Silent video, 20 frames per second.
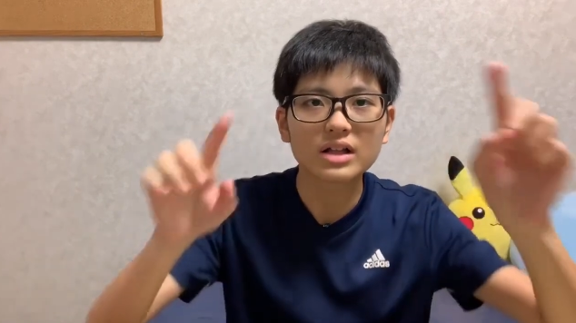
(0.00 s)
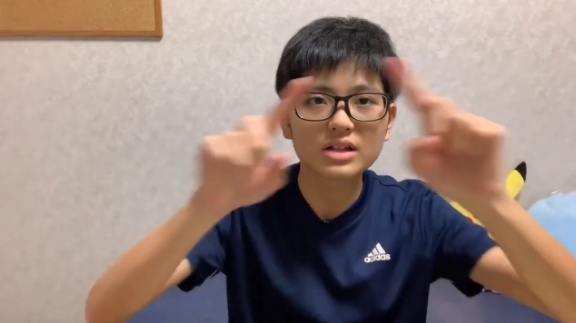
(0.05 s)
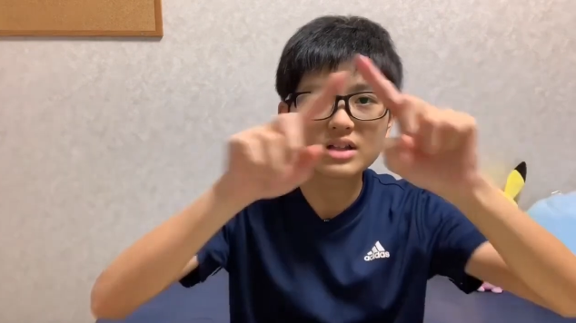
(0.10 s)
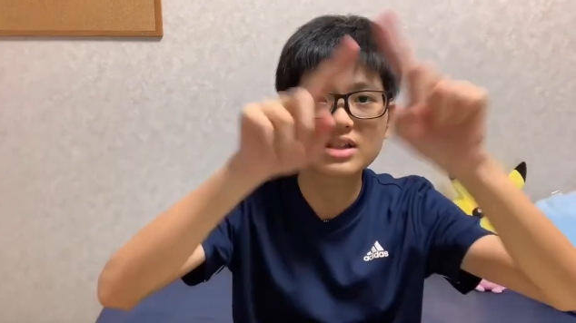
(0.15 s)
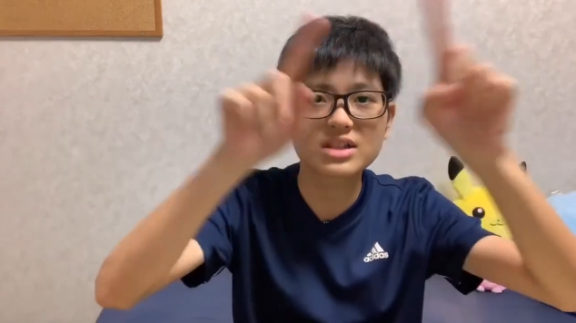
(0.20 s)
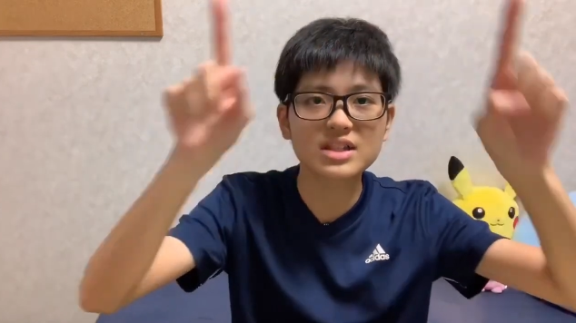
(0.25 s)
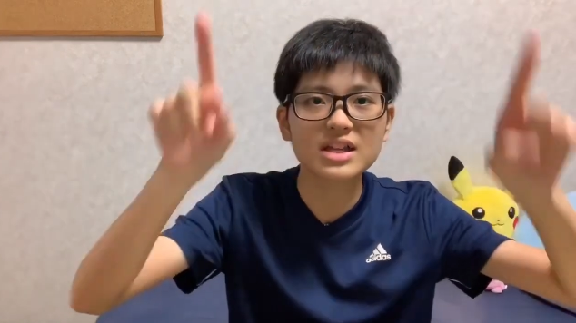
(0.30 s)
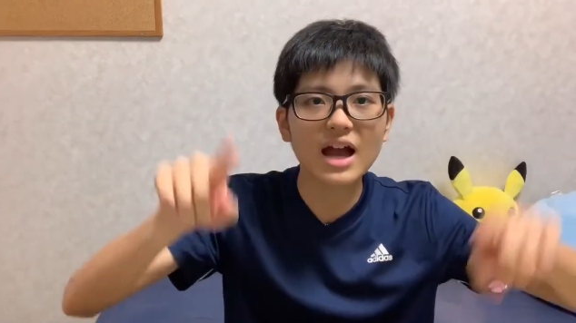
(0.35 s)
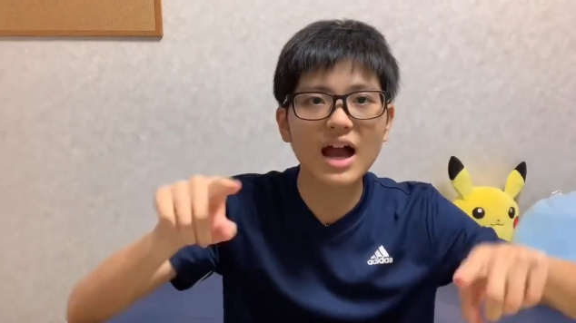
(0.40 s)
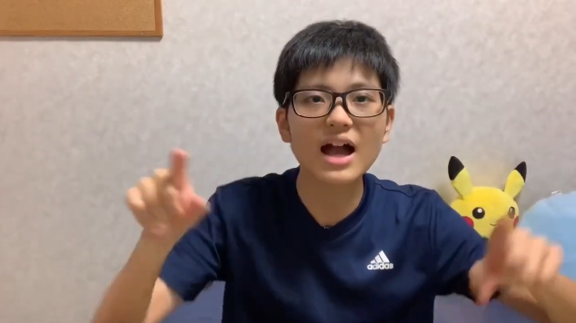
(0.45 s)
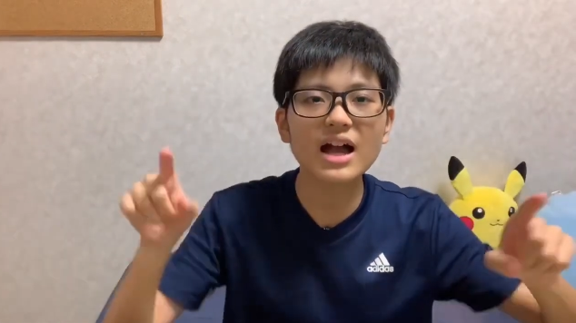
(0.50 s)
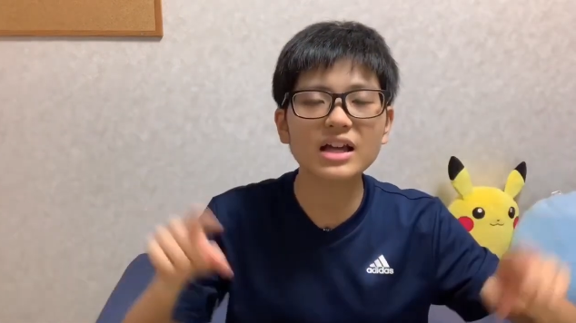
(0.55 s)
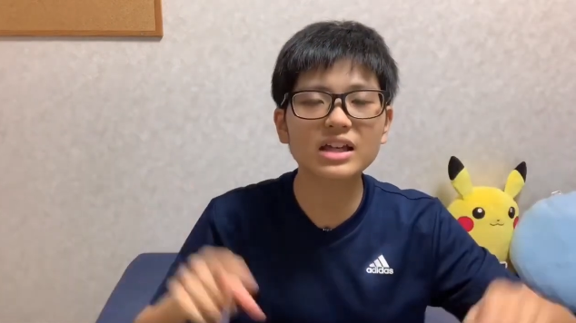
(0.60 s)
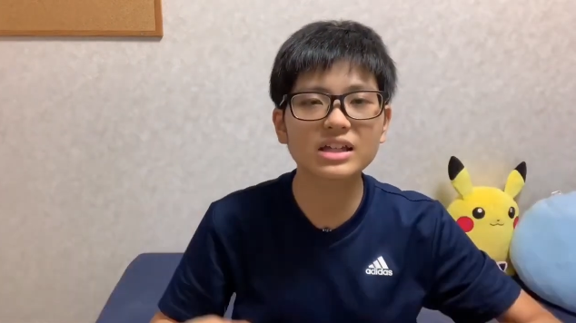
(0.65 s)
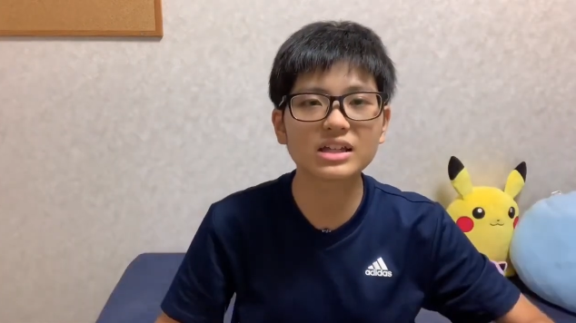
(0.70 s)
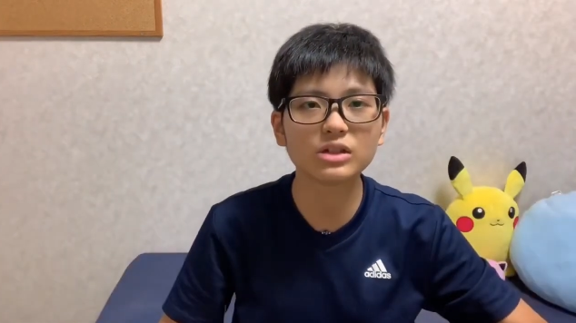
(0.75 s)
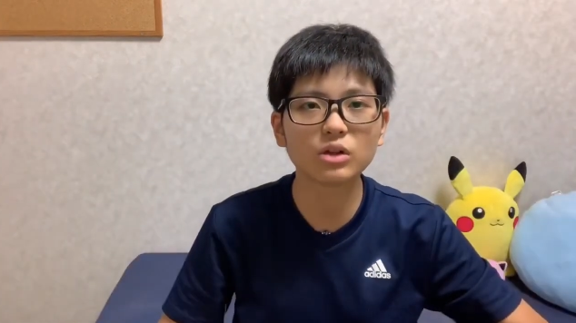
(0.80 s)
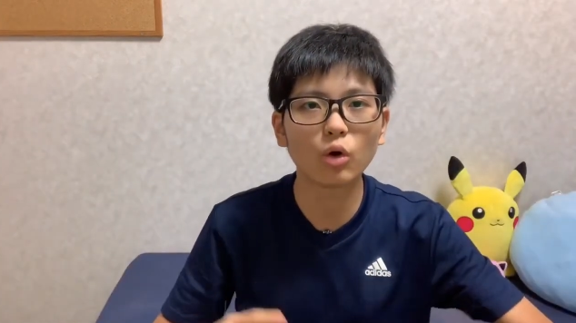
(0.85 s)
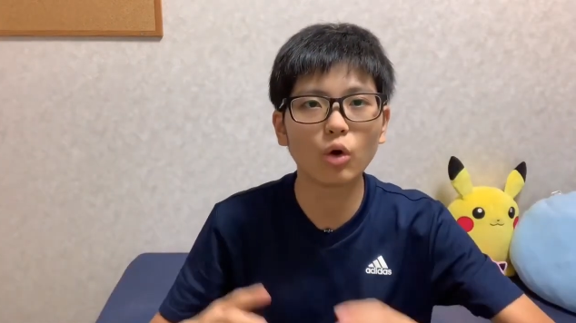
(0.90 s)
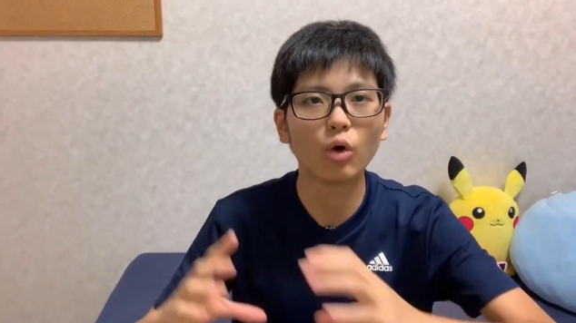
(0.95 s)
自販
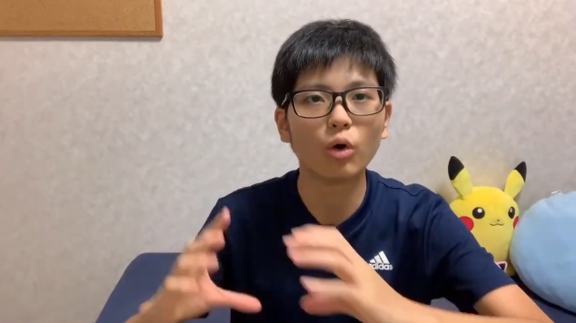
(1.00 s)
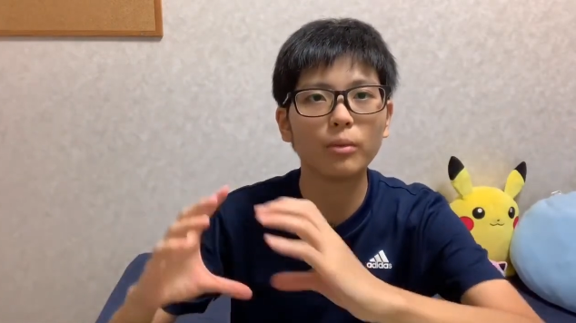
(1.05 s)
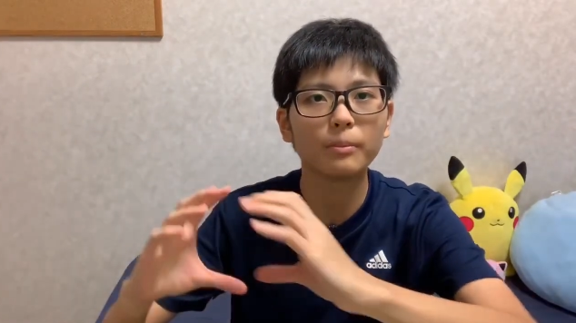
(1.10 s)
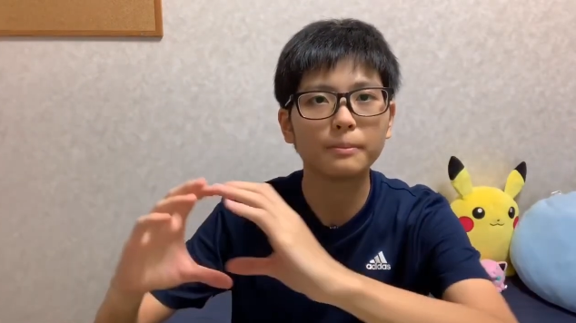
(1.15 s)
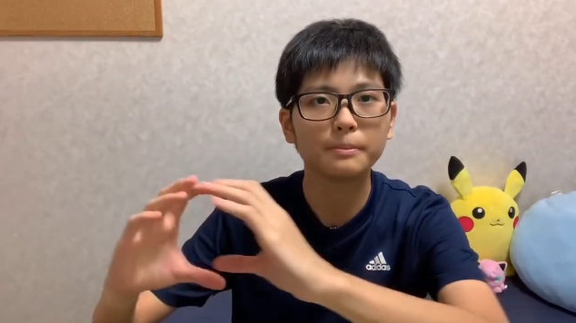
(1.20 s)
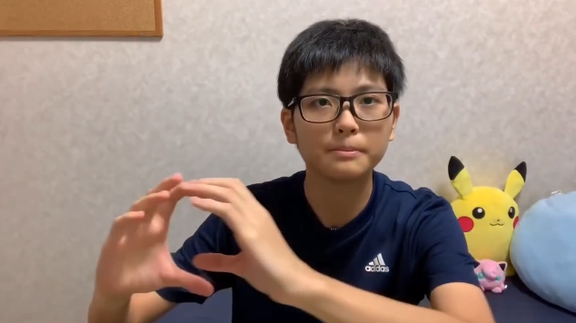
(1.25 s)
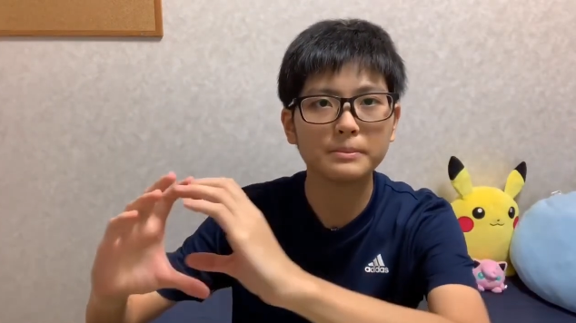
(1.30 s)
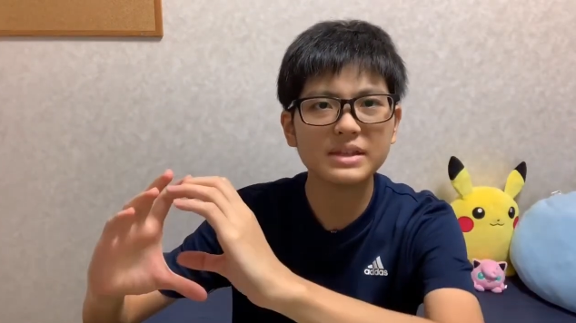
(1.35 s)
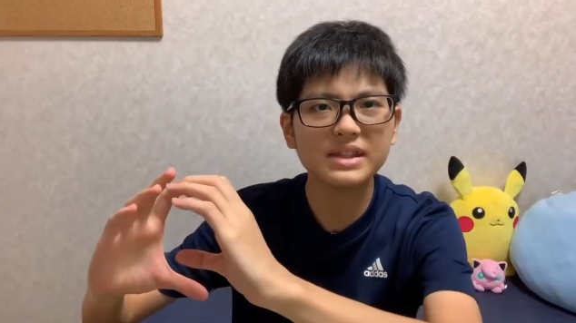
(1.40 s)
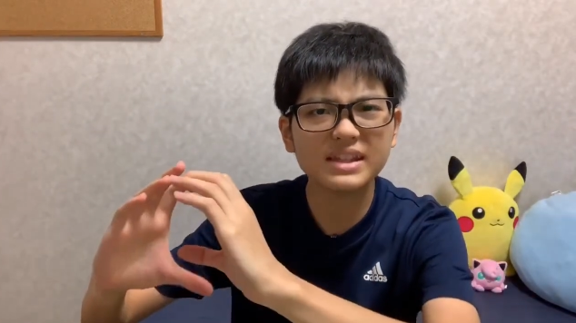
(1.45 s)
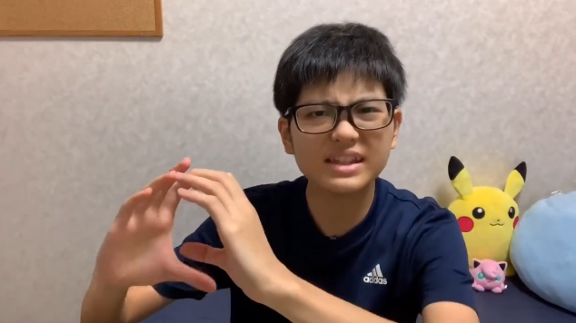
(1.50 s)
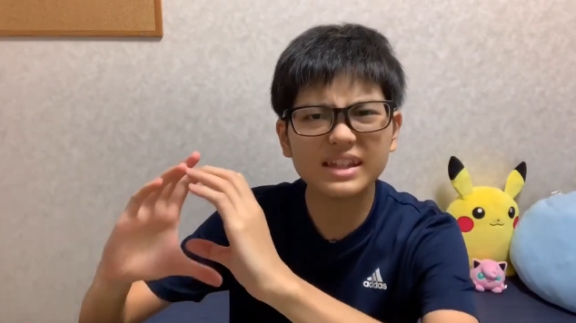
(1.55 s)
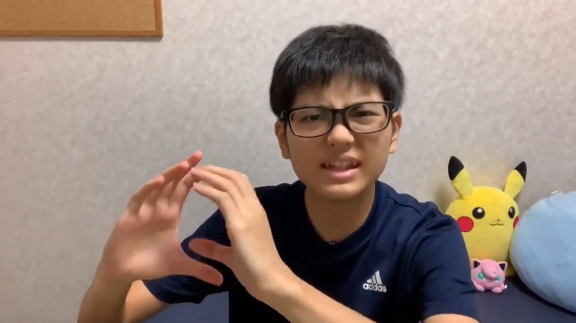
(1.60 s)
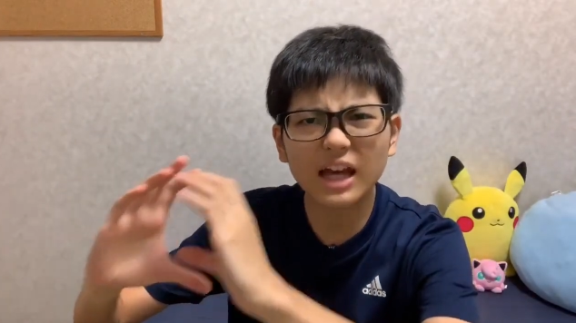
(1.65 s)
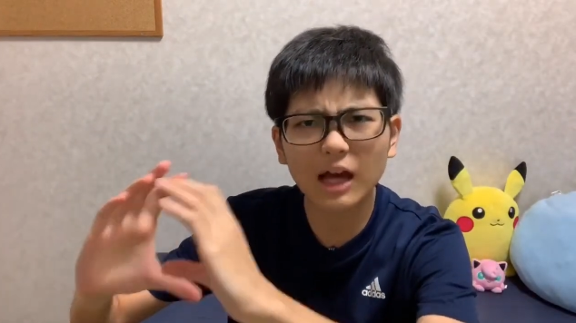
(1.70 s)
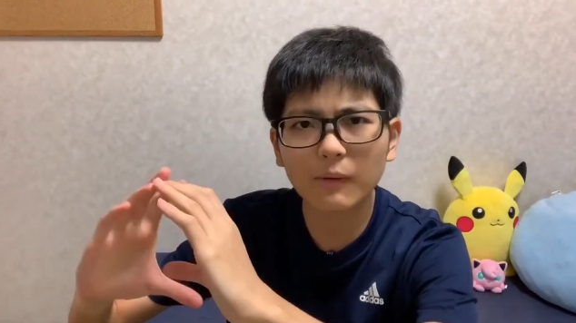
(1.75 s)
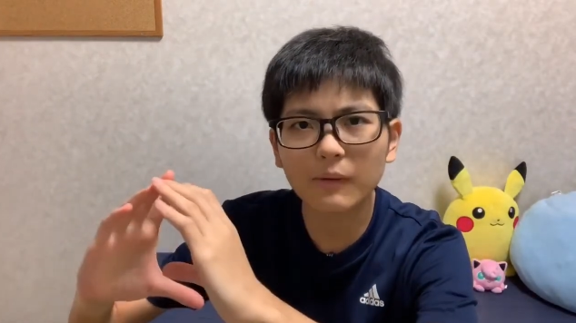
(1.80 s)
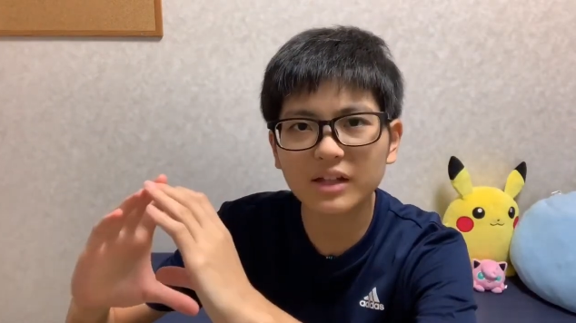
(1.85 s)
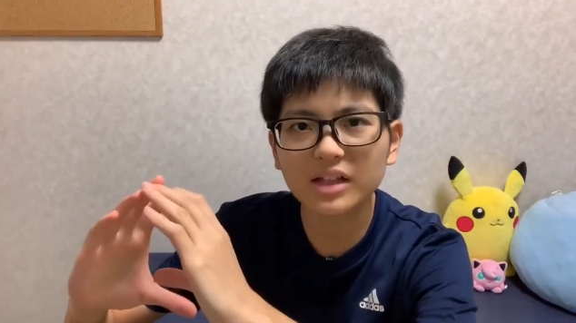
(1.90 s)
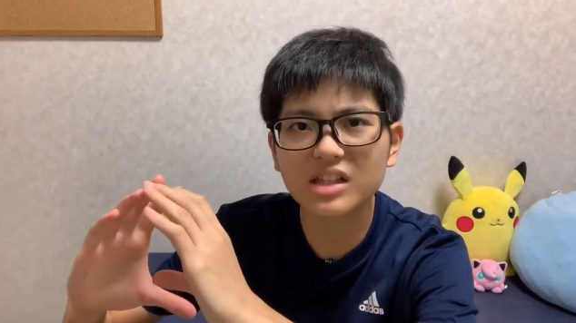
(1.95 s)
機の右側